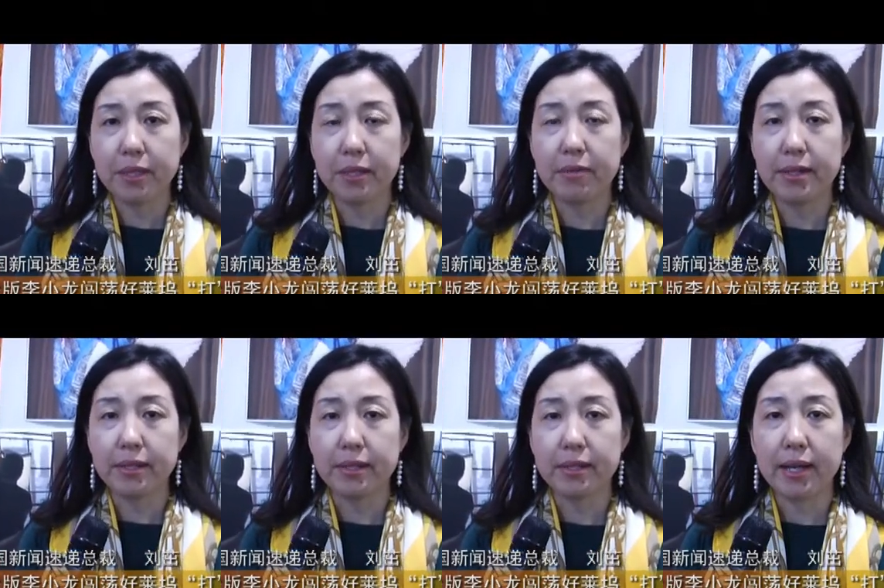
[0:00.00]
另外
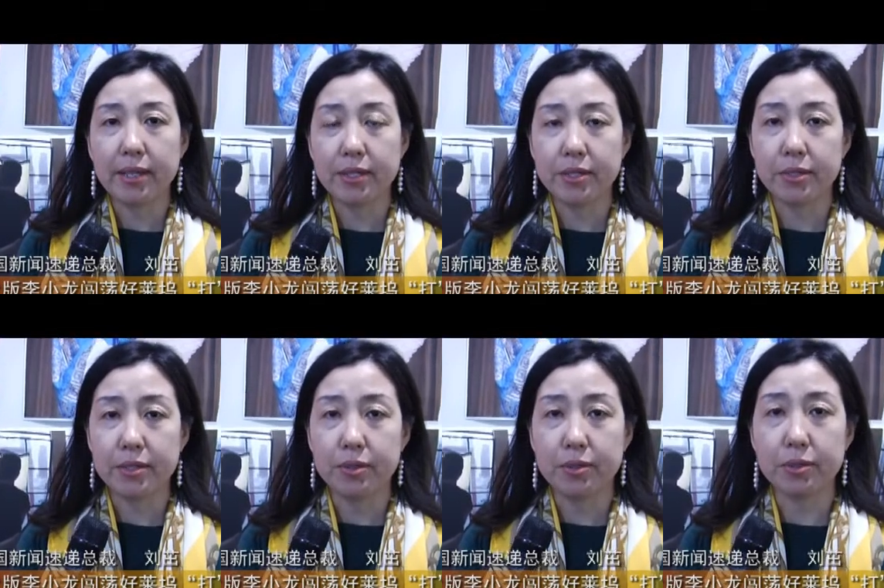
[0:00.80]
呢，他也
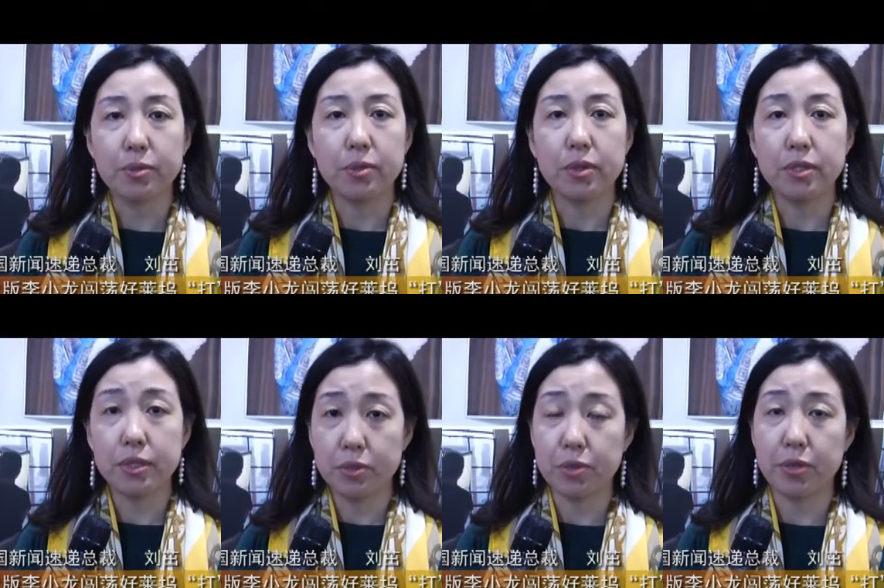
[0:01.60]
是中国戏
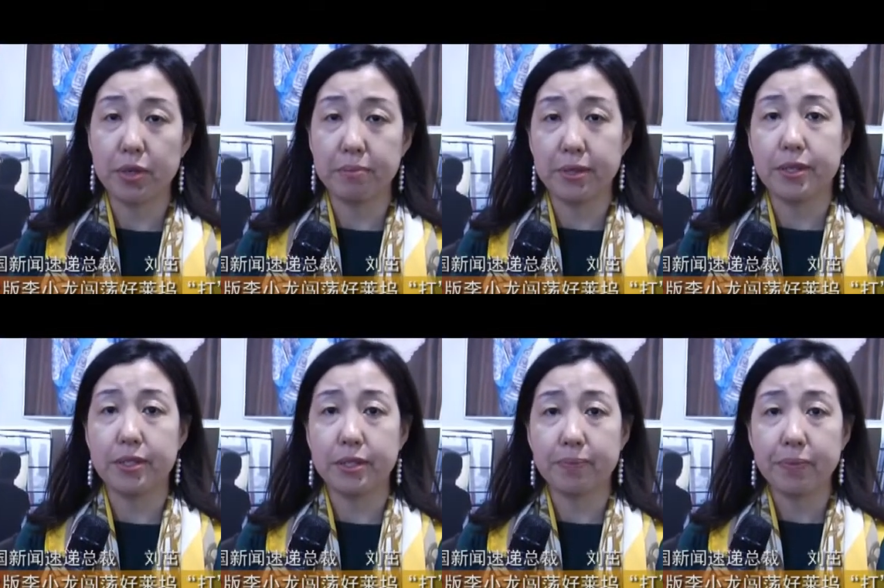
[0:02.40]
曲学院毕业
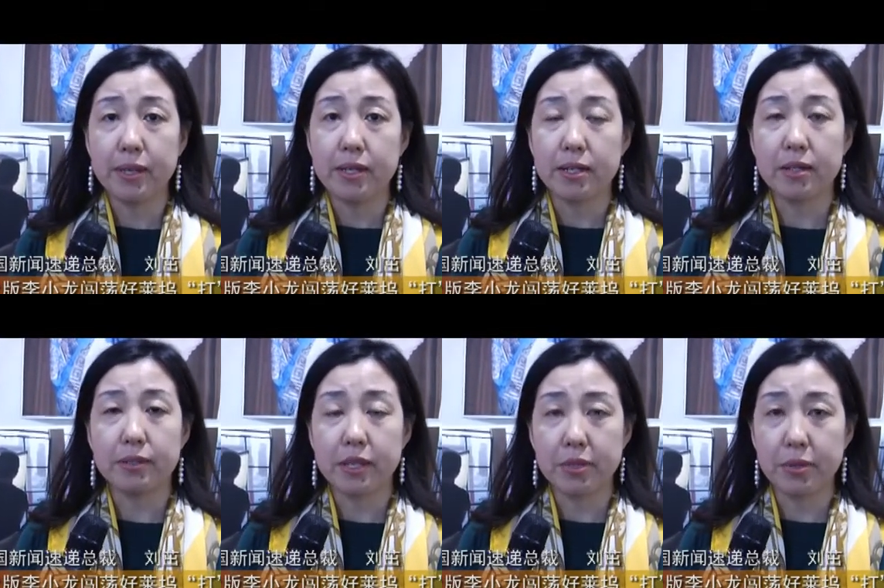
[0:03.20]
生，然后
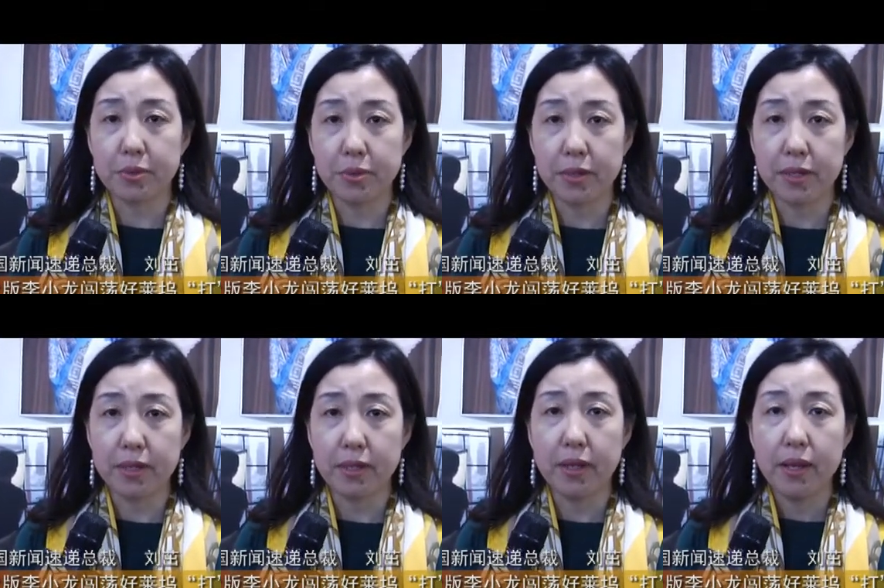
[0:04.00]
在纽约
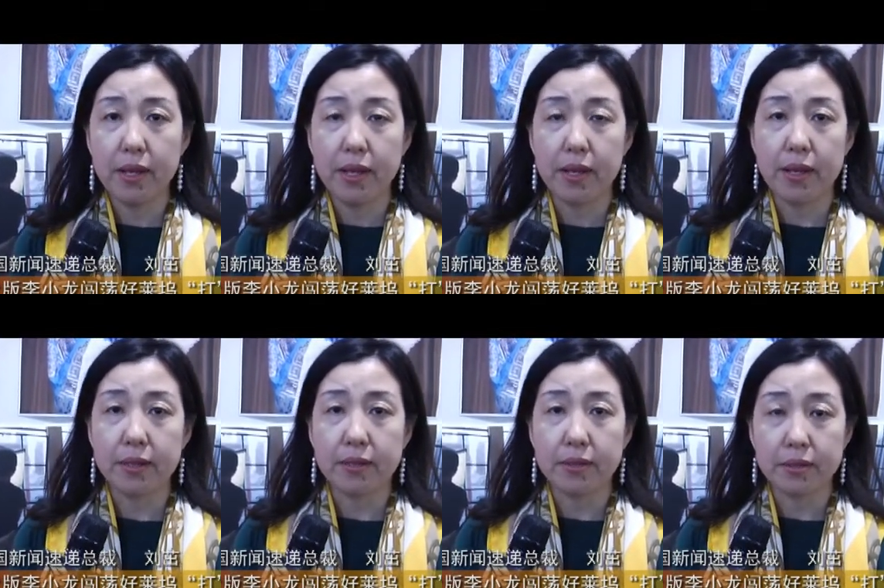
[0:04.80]
的呃。
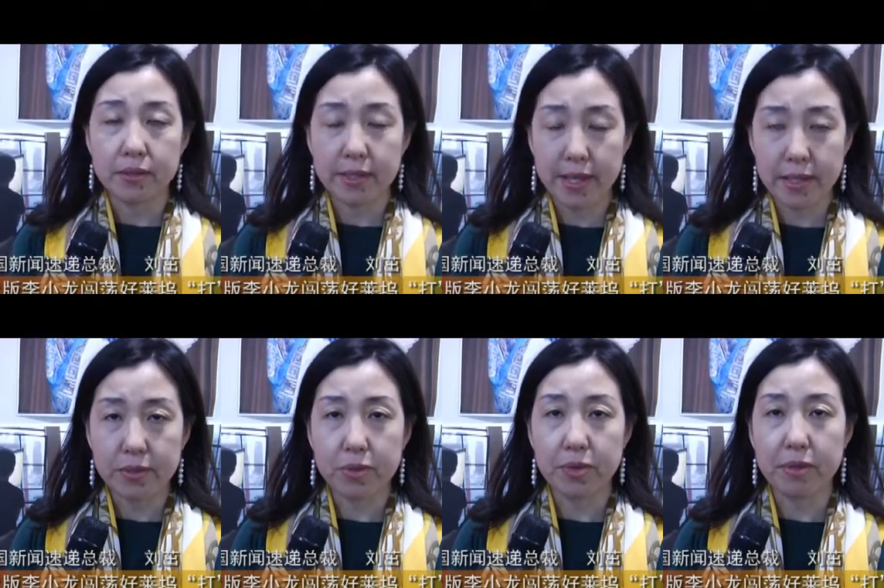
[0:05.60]
电影
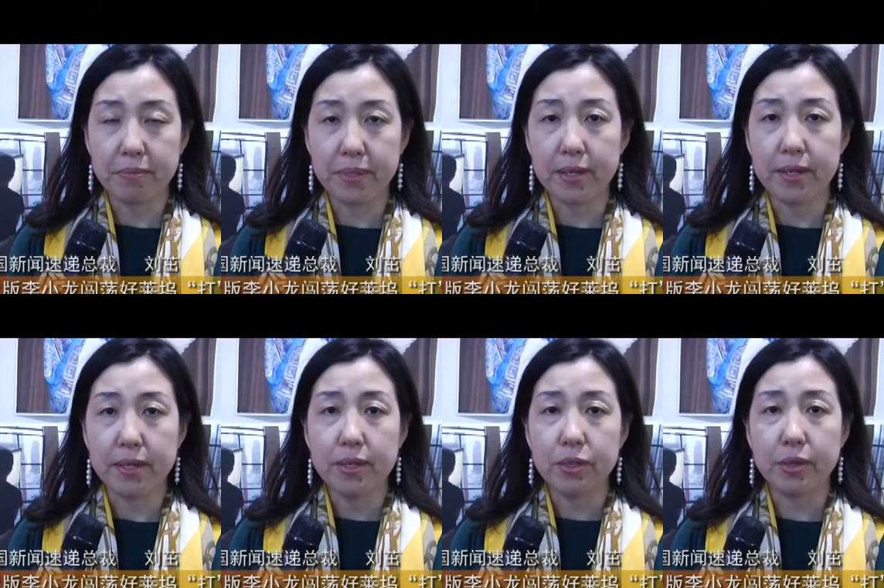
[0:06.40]
学院毕业，
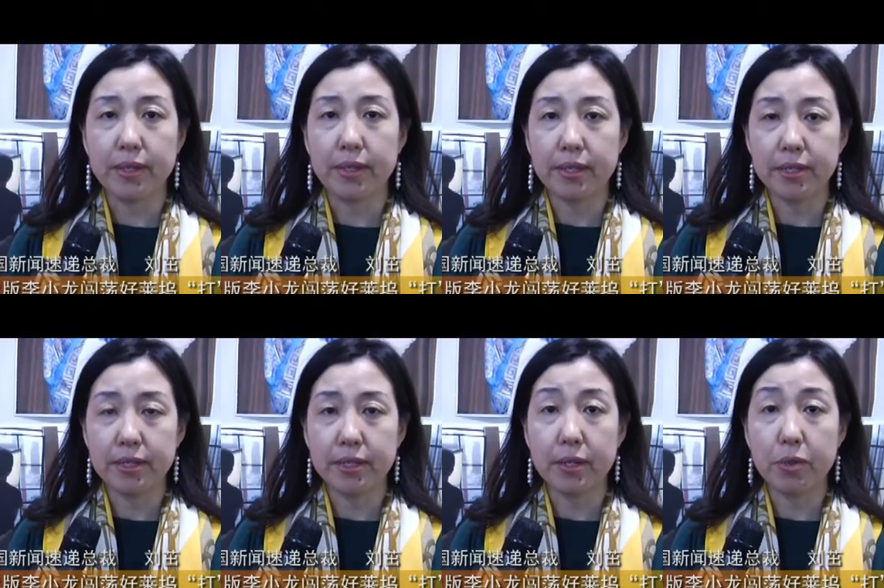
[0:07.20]
所以等于是一
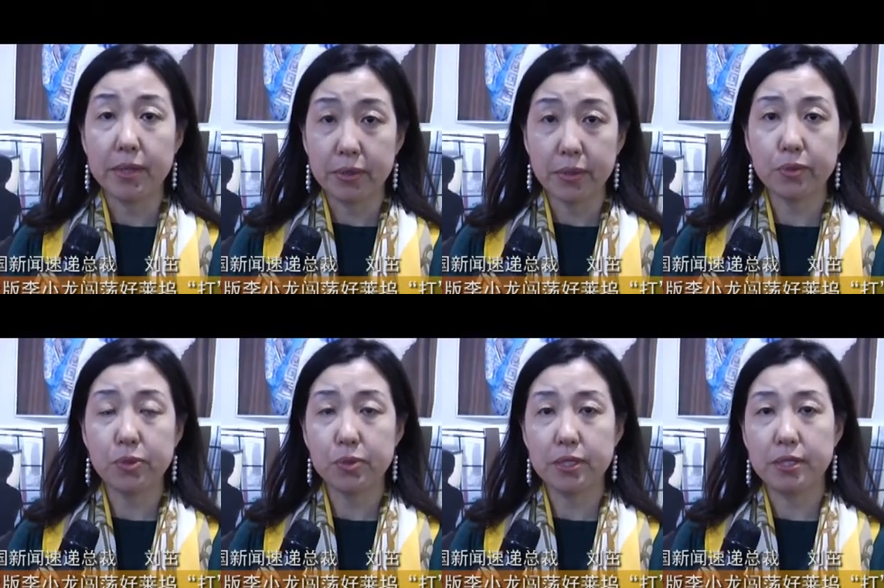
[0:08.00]
个贯通
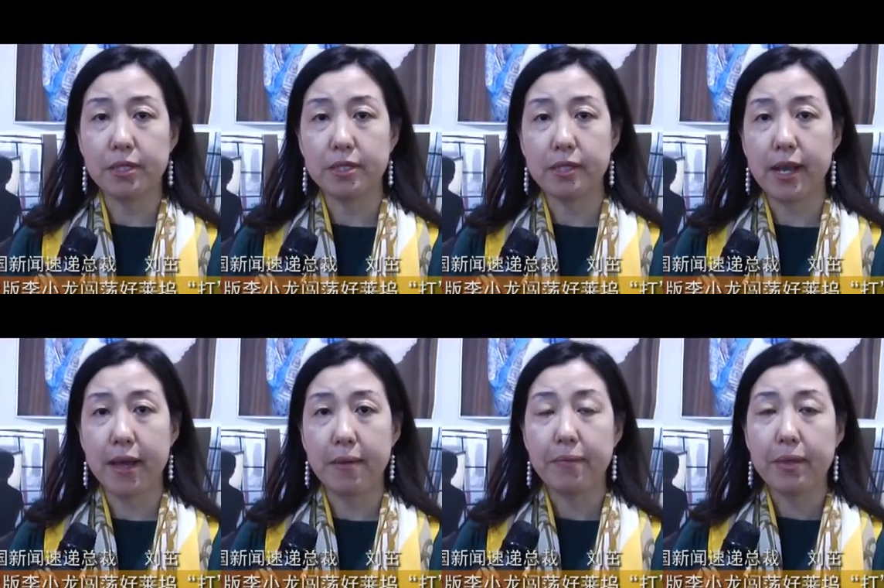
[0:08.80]
中西的人才。
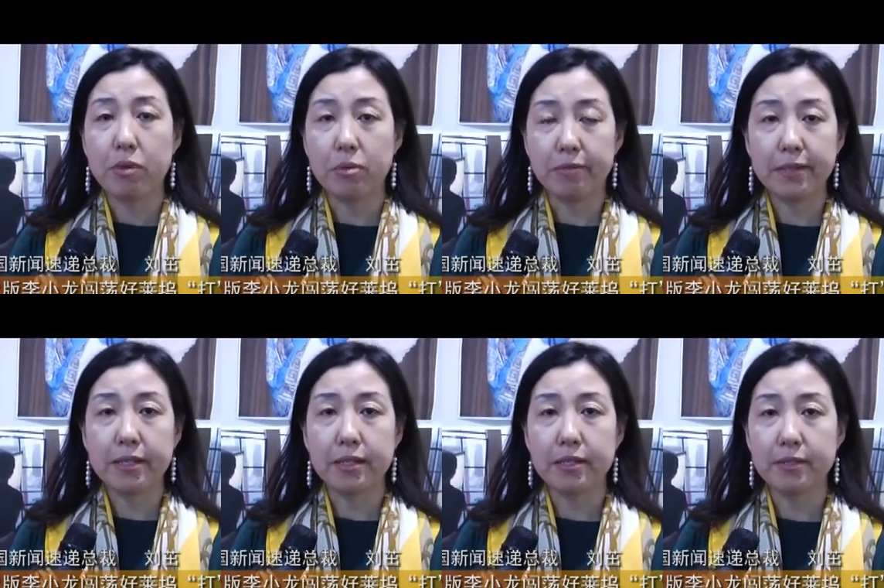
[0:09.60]
我们非
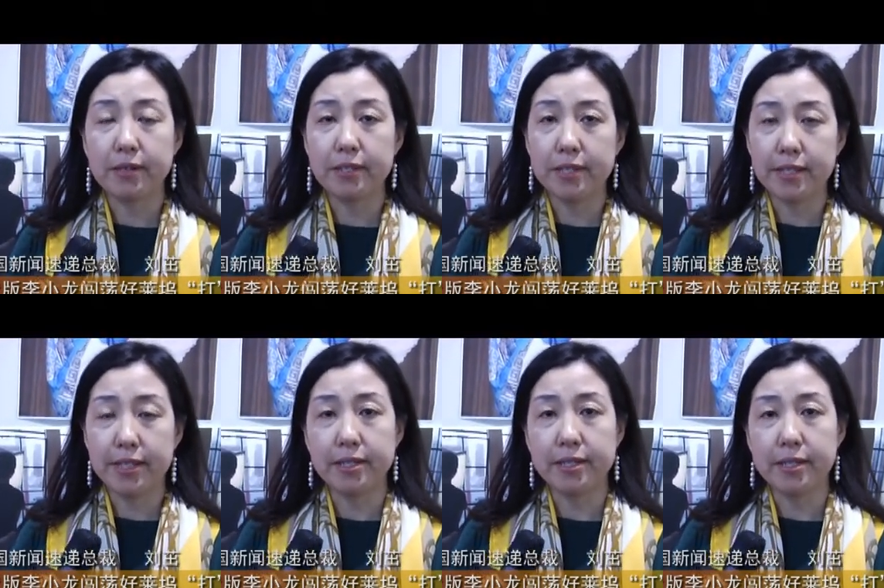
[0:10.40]
常希望这些年
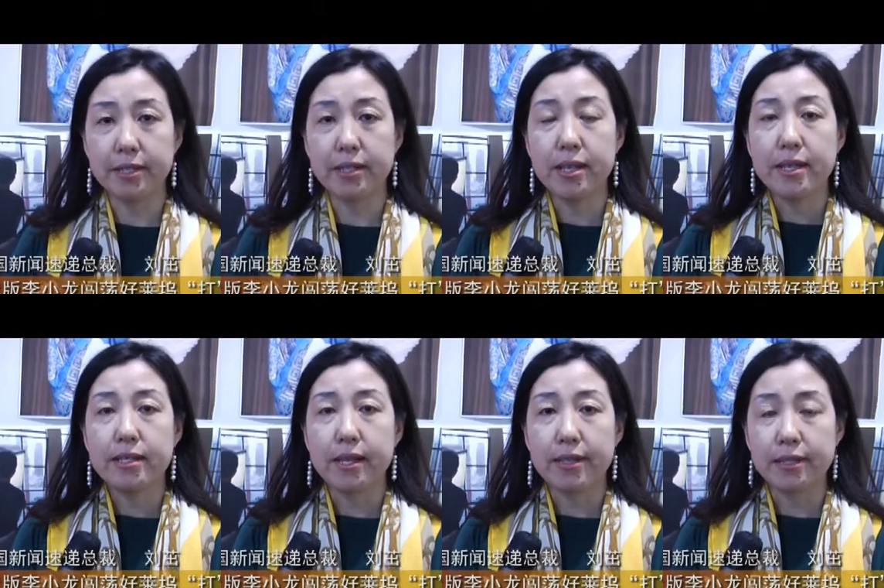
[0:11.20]
轻人
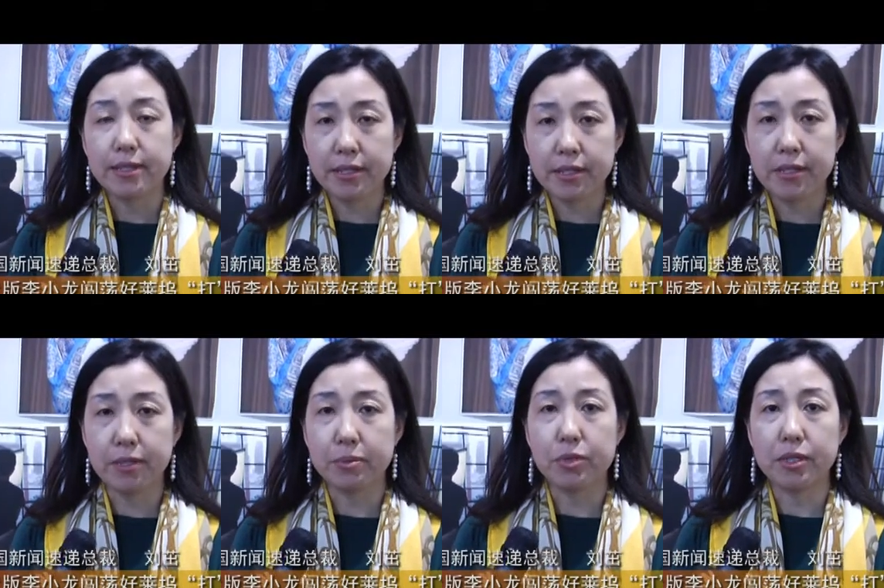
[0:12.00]
在人生的起
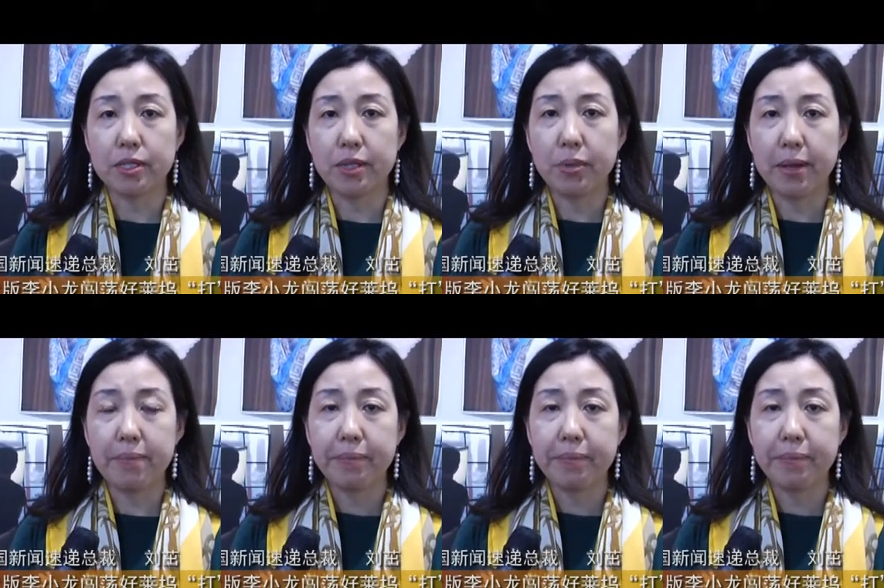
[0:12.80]
步的阶段，